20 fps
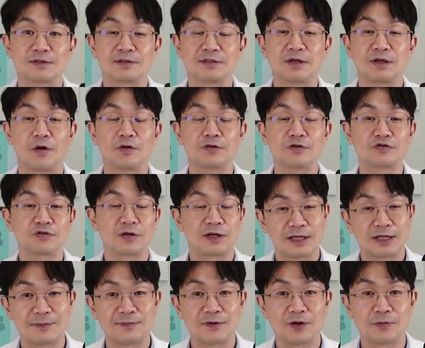근데 어느 순간에
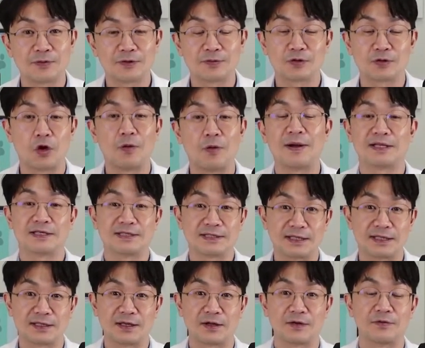냄새가 없으면 더 많이
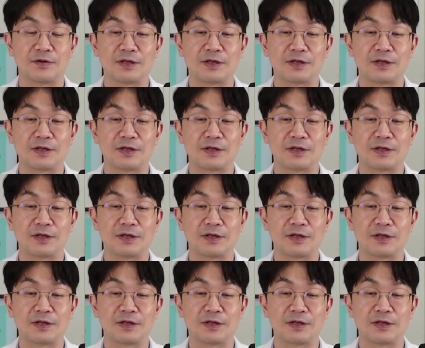씹게 돼요.